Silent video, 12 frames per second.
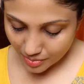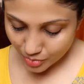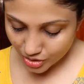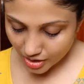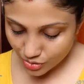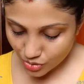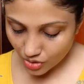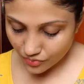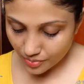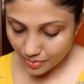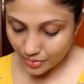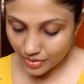মধ্যে একটু কফি
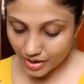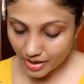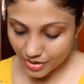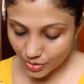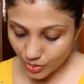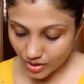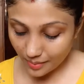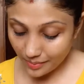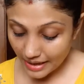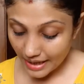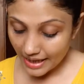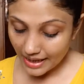পাউডার অ্যাড করলাম
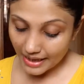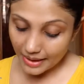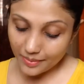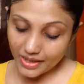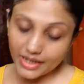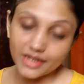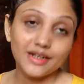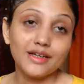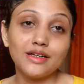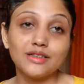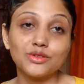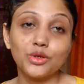এবার এটা
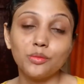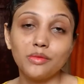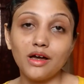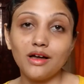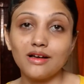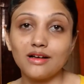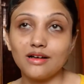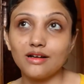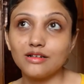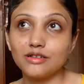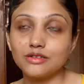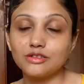তোমরা
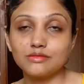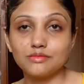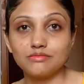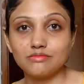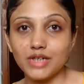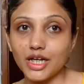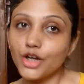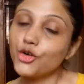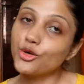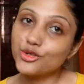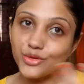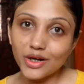মানে
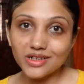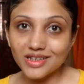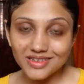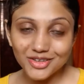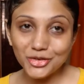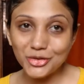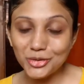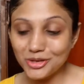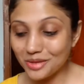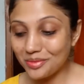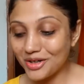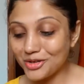রোজ ওয়াটার দিয়েও গুলতে
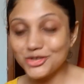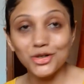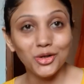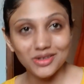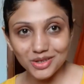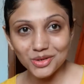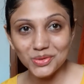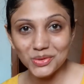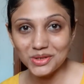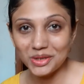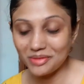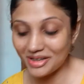পারো জল দিয়েও
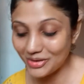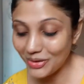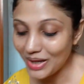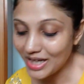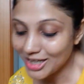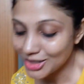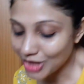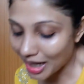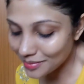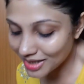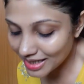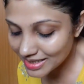গুলতে পারো তা
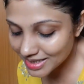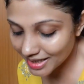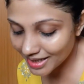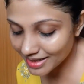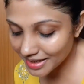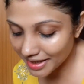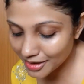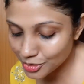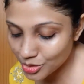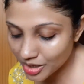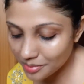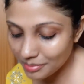আমার কাছে এখানে
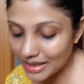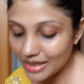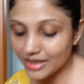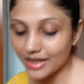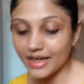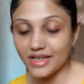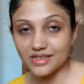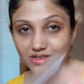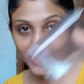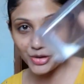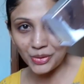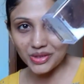একটুখানি মিল্ক এক্সট্রা
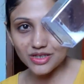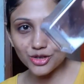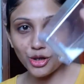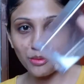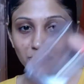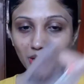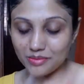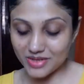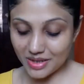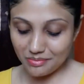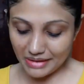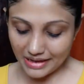রয়েছে তো আমি ভাবছি
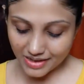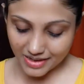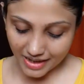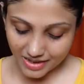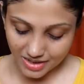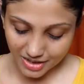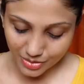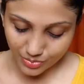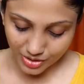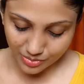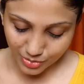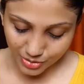এই মিল্কটাই দিয়ে দেবো
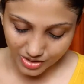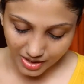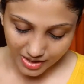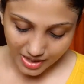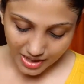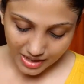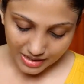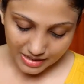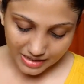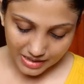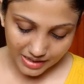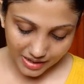এর মধ্যে
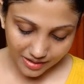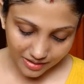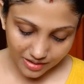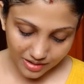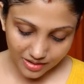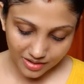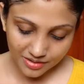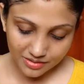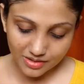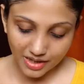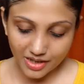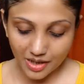দিয়ে
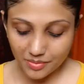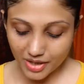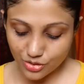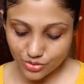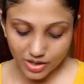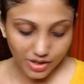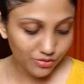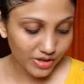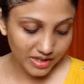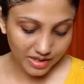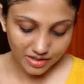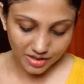দেন আমি একটুখানি
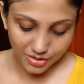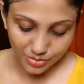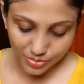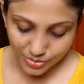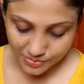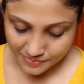ওয়াটার দিয়ে দেবো